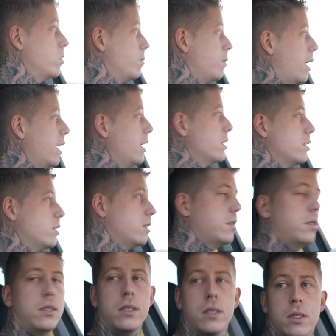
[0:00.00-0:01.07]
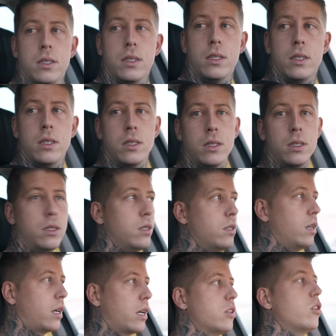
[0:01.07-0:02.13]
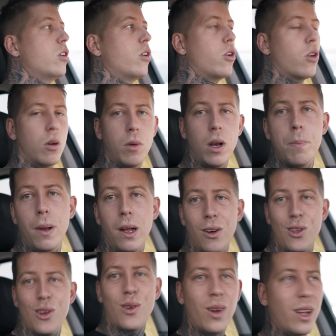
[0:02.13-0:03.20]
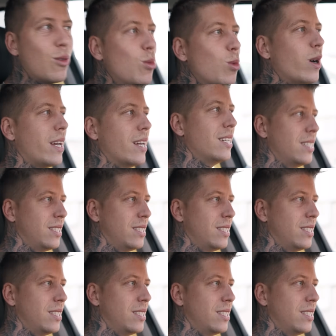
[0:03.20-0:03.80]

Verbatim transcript: ¿Vale? ¿Precio de qué le digo? Es que eso digo yo. ¿Cómo le explico yo qué tubo es?